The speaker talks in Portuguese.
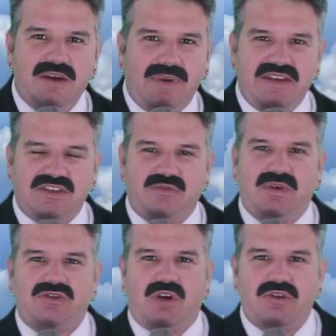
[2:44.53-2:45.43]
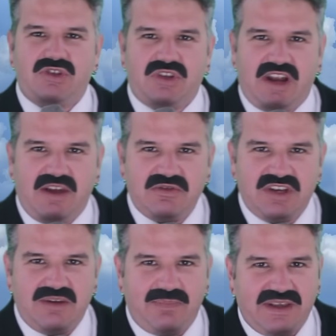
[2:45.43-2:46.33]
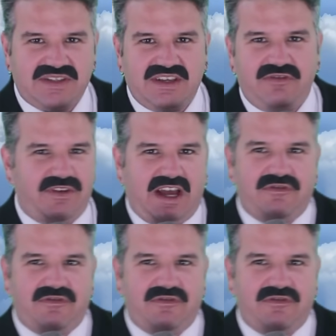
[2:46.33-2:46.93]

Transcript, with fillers: para esses pessoal estranho de NPC ficar